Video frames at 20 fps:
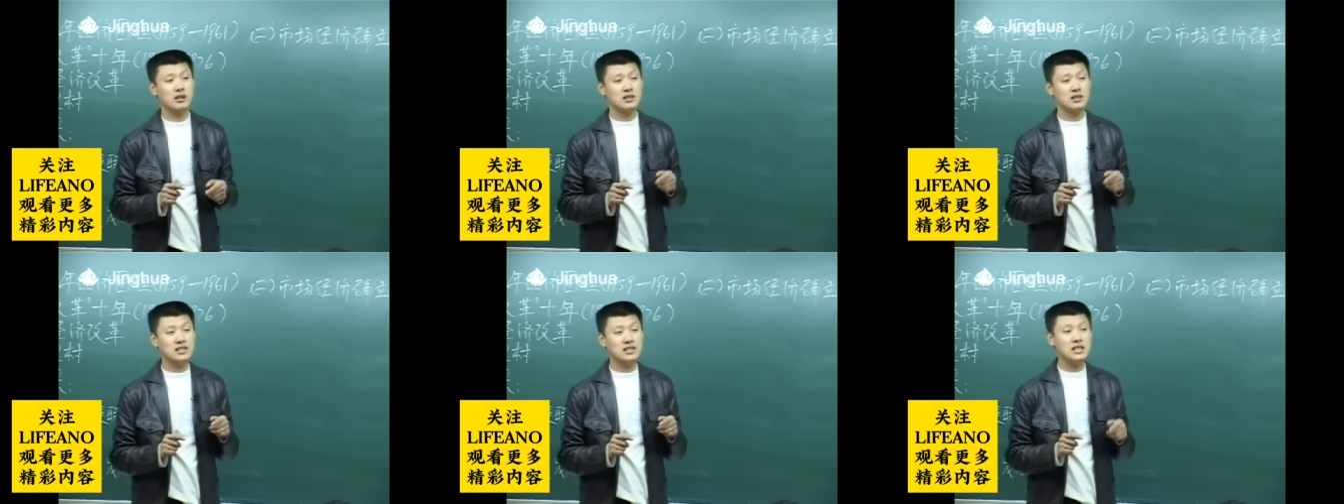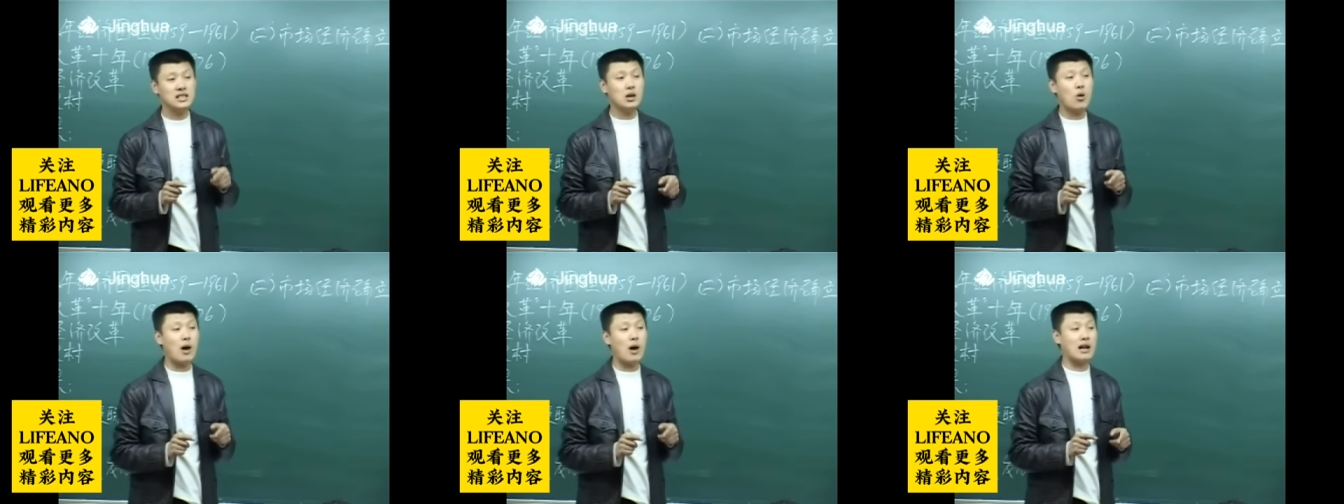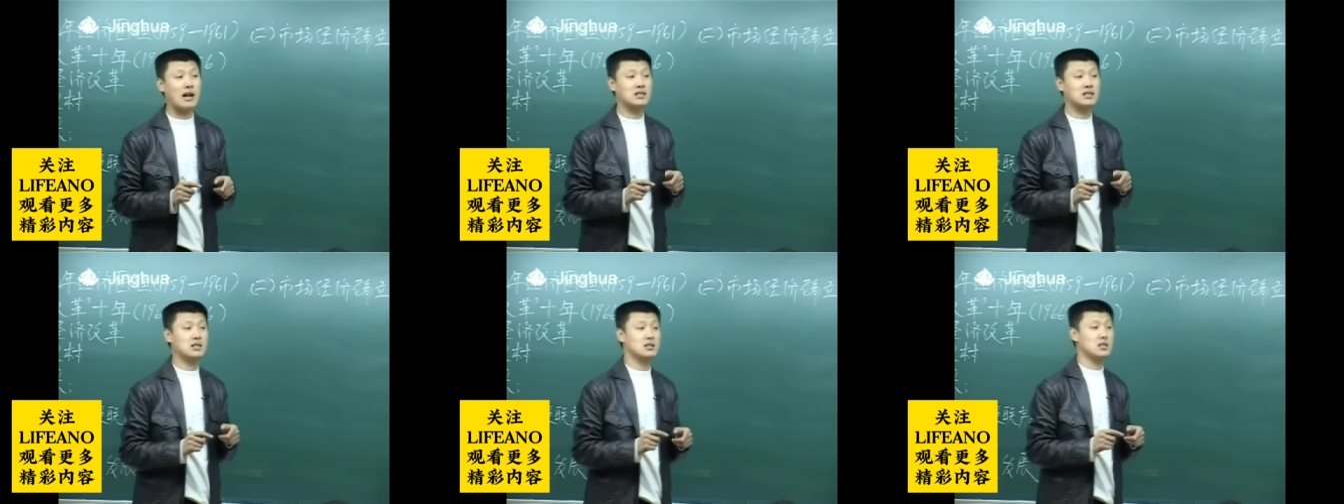计
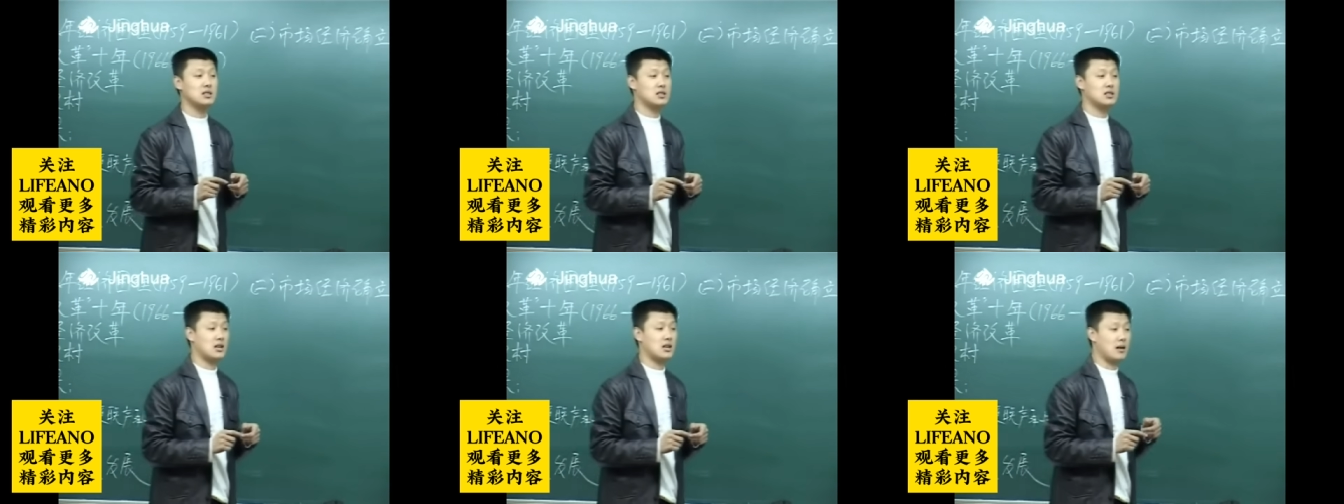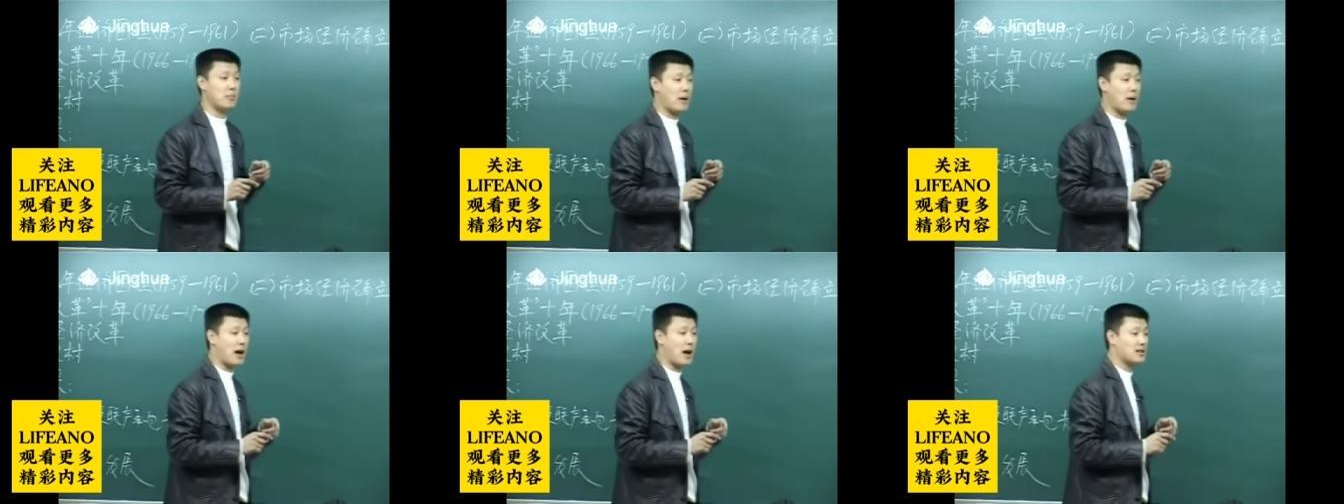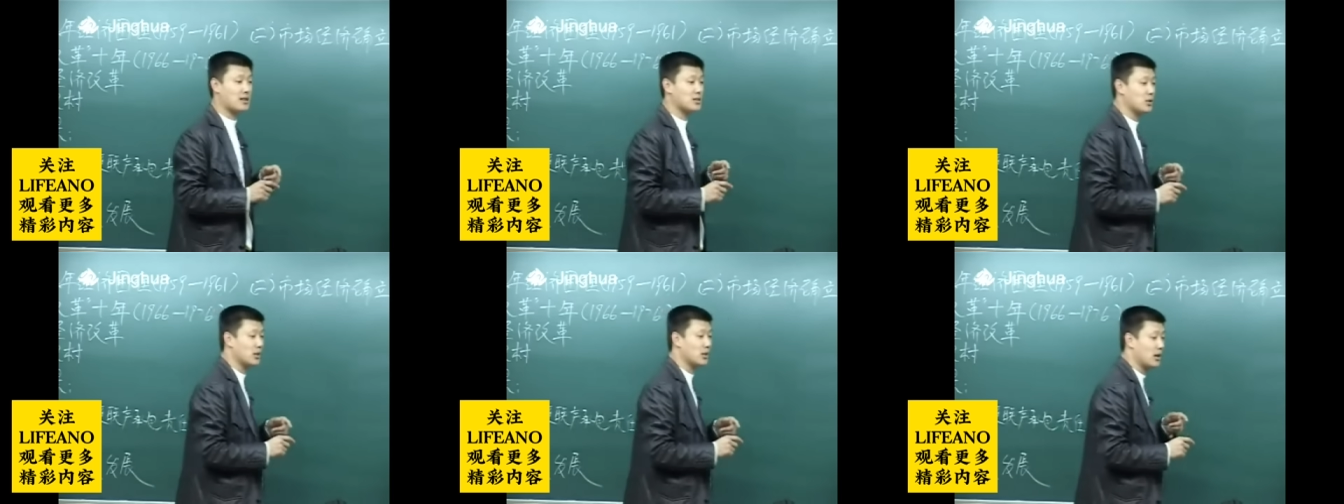划经济是让八
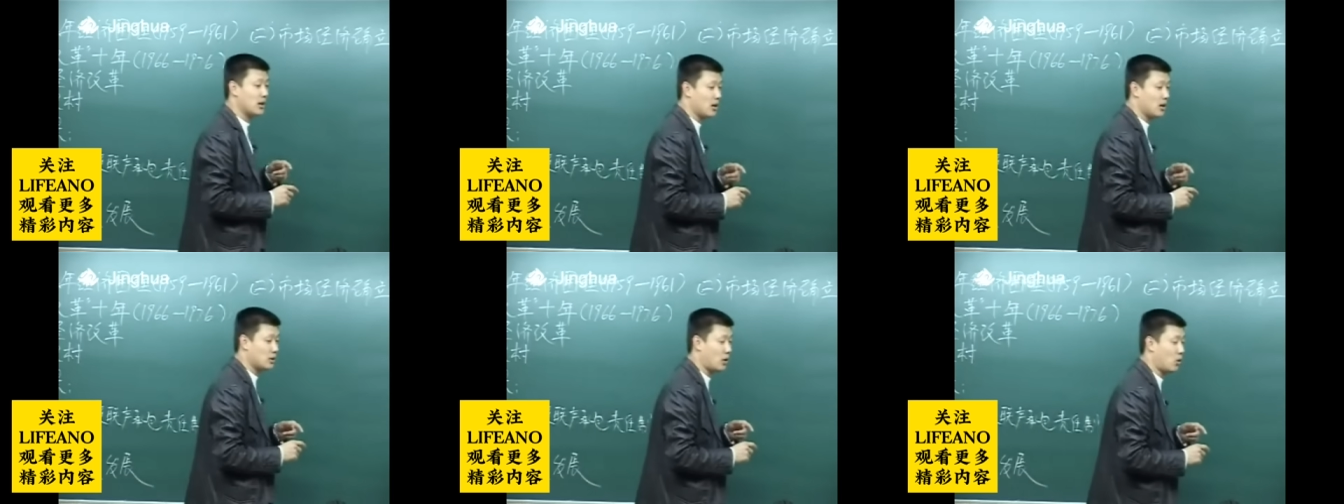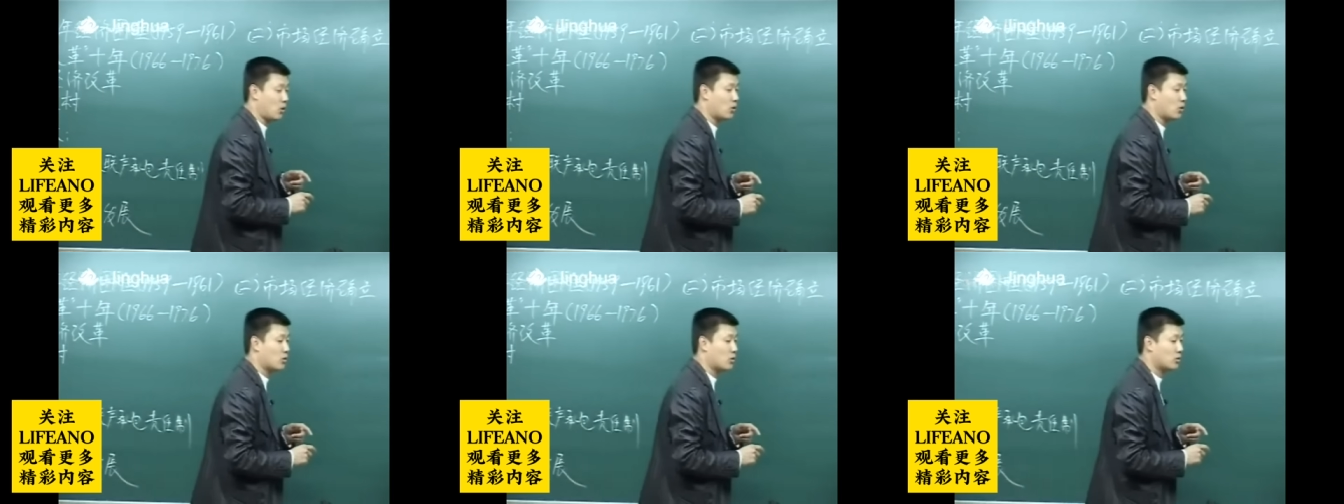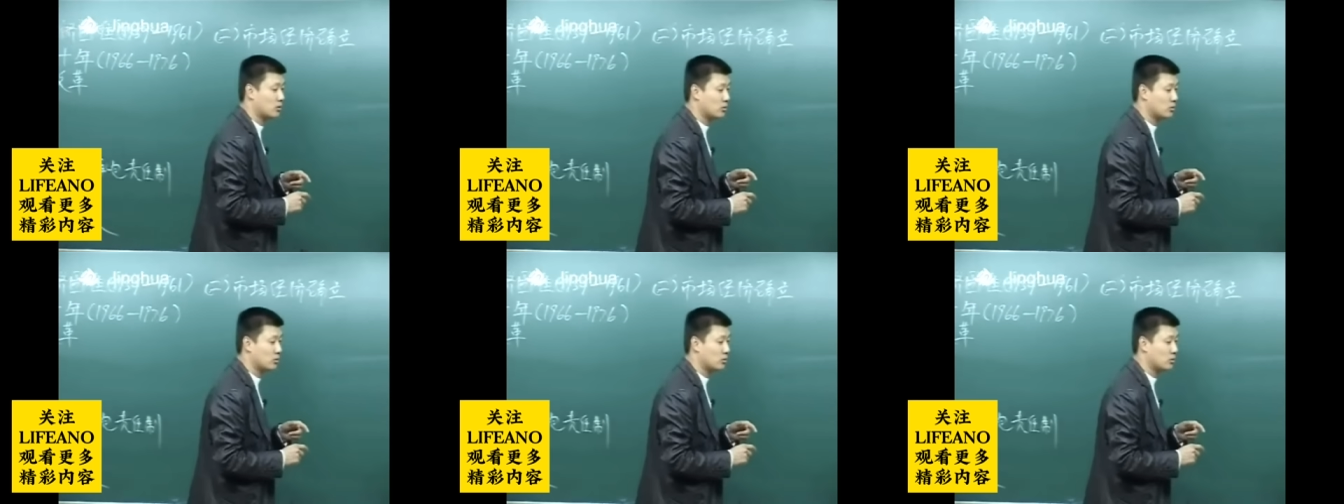十岁的老头儿。